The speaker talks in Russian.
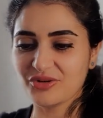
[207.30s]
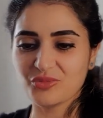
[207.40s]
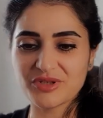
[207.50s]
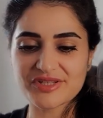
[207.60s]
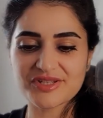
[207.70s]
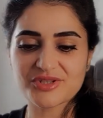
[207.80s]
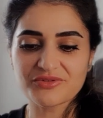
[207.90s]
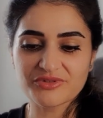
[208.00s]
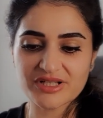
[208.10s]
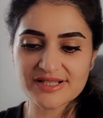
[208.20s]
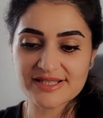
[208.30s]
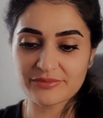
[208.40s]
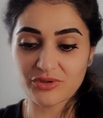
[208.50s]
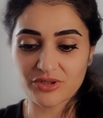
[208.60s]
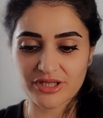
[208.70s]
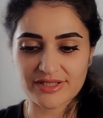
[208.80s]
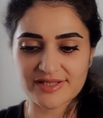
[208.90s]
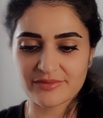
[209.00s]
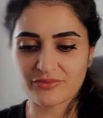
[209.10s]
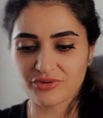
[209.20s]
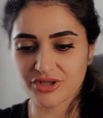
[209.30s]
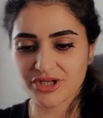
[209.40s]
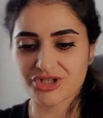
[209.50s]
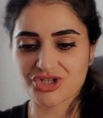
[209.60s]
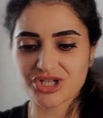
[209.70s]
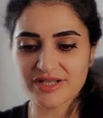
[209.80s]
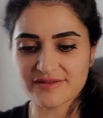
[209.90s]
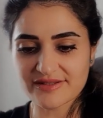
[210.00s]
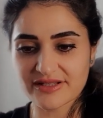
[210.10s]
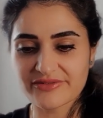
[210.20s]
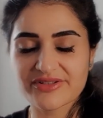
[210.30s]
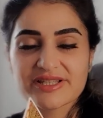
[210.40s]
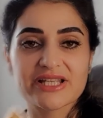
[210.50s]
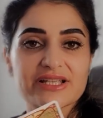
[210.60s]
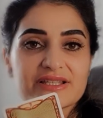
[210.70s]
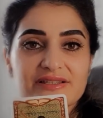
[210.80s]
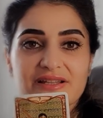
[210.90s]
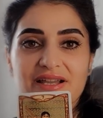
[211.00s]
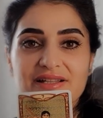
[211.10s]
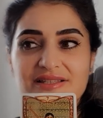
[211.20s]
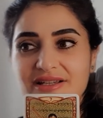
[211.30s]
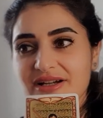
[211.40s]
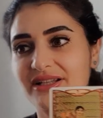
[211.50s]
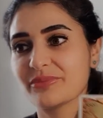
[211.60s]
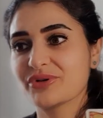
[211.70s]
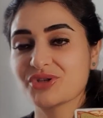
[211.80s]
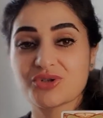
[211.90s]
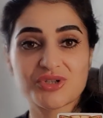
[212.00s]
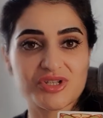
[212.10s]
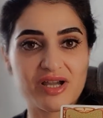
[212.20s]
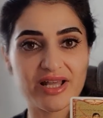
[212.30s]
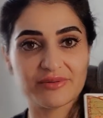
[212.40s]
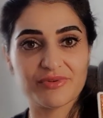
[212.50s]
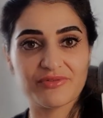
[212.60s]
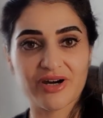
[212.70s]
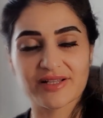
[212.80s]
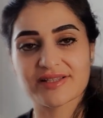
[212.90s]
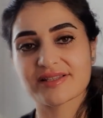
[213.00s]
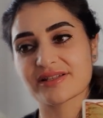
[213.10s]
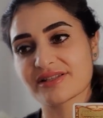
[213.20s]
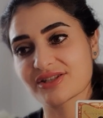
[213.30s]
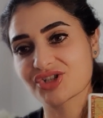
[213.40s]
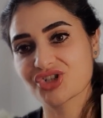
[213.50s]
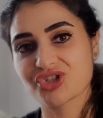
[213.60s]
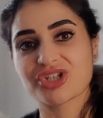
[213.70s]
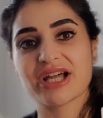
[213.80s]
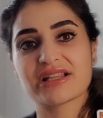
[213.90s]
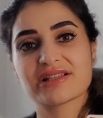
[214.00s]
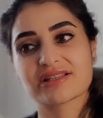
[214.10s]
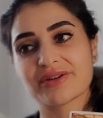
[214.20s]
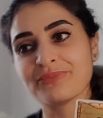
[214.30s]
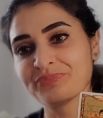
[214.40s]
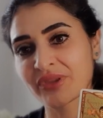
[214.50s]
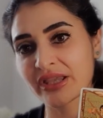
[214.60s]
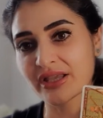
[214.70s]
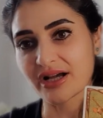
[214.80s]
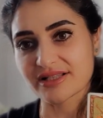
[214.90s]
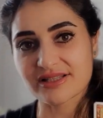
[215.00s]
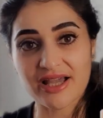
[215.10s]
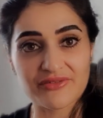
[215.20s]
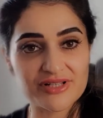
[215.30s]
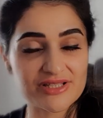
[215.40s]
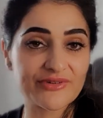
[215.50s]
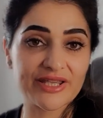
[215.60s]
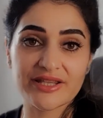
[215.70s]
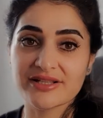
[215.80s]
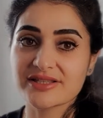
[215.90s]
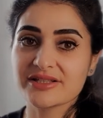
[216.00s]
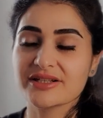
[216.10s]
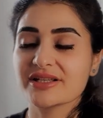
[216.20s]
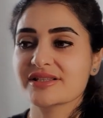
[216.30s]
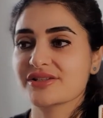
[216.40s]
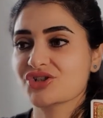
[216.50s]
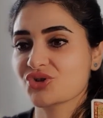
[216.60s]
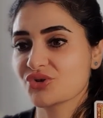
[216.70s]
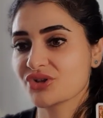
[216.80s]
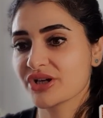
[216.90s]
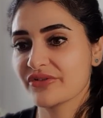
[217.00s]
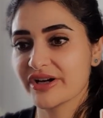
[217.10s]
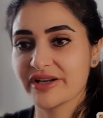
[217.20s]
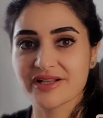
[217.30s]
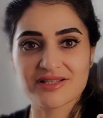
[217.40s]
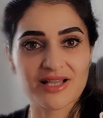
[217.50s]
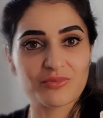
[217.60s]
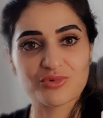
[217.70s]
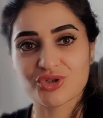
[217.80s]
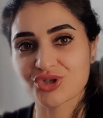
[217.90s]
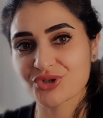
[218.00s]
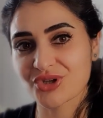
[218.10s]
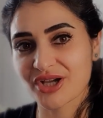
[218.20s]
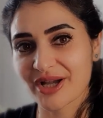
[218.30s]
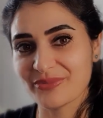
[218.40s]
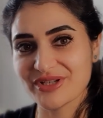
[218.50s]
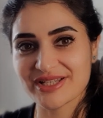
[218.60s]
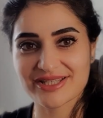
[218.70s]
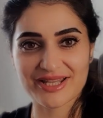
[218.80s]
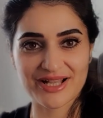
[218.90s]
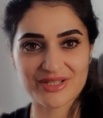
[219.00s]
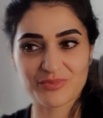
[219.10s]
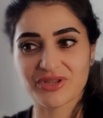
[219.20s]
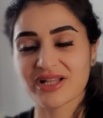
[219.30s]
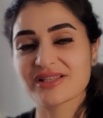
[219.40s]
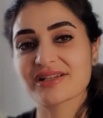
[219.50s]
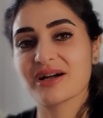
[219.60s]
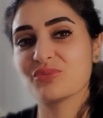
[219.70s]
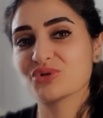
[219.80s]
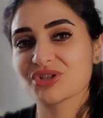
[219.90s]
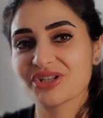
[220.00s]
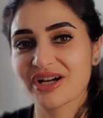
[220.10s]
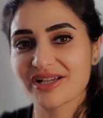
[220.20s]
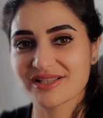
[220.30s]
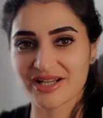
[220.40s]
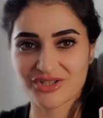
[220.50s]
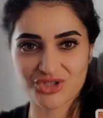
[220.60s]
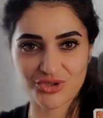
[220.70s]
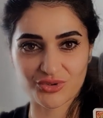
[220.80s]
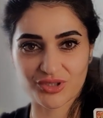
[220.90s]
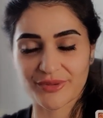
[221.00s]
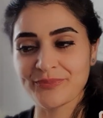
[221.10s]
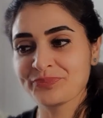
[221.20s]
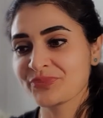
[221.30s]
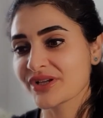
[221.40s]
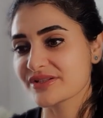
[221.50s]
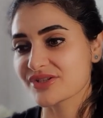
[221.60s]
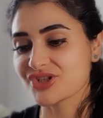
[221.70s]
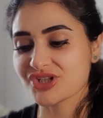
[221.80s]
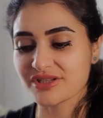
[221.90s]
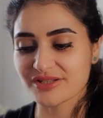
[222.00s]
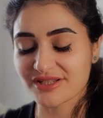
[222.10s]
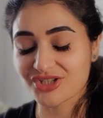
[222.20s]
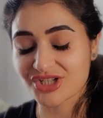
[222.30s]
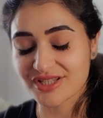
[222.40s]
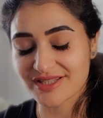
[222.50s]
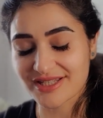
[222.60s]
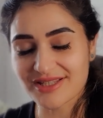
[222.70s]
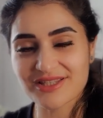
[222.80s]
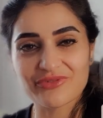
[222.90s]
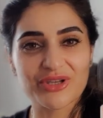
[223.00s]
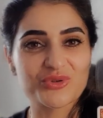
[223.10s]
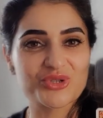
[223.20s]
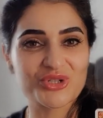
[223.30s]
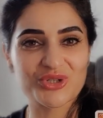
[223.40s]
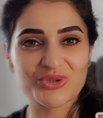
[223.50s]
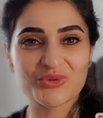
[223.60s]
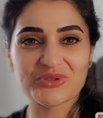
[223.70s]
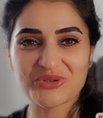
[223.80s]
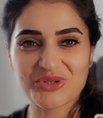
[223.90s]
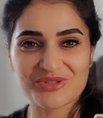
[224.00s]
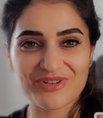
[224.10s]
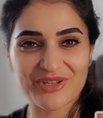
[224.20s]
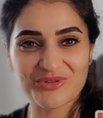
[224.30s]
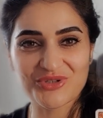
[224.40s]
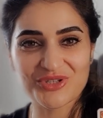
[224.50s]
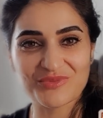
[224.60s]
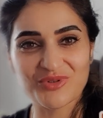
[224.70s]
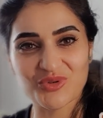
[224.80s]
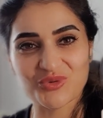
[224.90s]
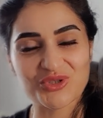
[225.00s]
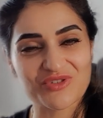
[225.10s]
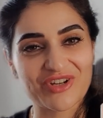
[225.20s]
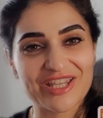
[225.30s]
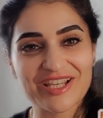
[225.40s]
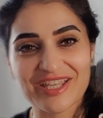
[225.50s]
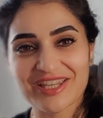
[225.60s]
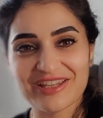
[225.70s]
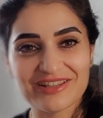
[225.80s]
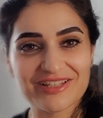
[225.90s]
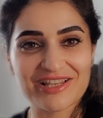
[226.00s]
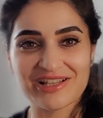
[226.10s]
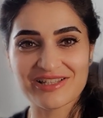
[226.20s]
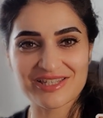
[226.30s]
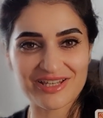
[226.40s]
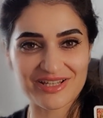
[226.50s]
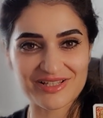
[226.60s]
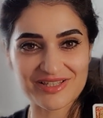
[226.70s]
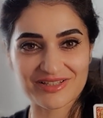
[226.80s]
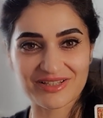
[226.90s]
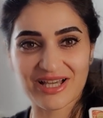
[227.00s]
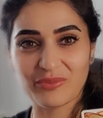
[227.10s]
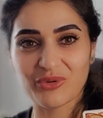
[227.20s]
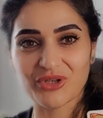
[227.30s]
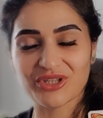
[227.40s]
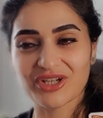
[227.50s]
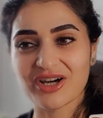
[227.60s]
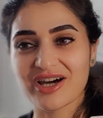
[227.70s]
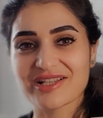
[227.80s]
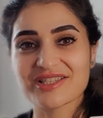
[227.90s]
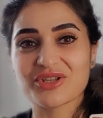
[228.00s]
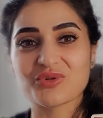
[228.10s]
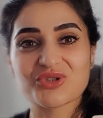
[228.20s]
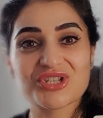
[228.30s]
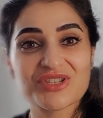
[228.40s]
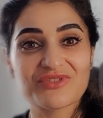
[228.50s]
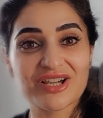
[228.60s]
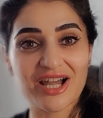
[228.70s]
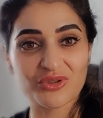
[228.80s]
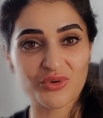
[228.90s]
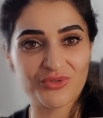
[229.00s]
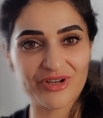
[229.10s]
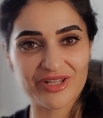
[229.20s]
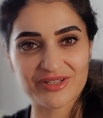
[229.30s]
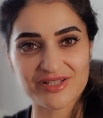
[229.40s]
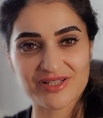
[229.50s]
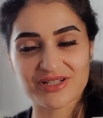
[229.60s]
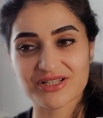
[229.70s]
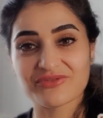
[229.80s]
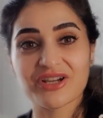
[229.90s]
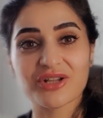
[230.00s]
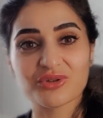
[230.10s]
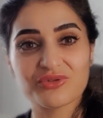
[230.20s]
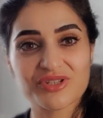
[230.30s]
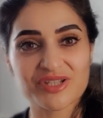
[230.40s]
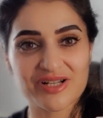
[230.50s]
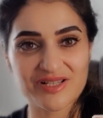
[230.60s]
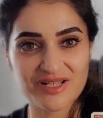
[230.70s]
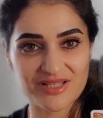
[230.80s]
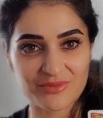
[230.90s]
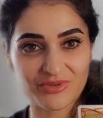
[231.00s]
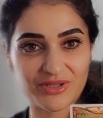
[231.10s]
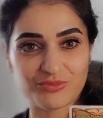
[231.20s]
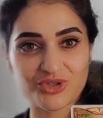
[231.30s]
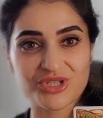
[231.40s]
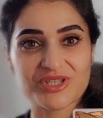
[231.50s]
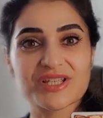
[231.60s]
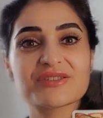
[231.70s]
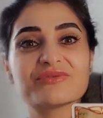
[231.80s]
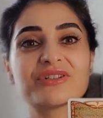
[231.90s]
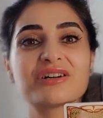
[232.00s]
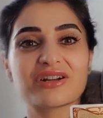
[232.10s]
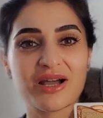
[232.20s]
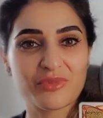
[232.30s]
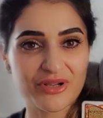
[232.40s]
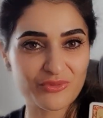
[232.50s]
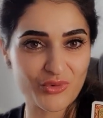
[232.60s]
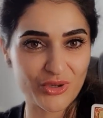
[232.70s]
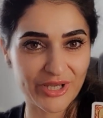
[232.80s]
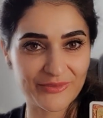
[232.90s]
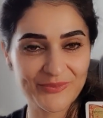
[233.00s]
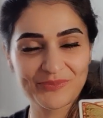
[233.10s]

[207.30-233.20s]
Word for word: У близнецов у нас семерка. Семерка жезлов. Здесь, знаете, когда придется отбиваться, защищаться отстаивать свои интересы, что-то говорить, кому-то что-то объяснять, пытаться кому-то доказать что-то, защитить свою территорию, свою семью, свои какие-то интересы, да, по этой карте. Но здесь вы готовы это сделать, вы готовы сразиться, потому что здесь вы храбрый воин.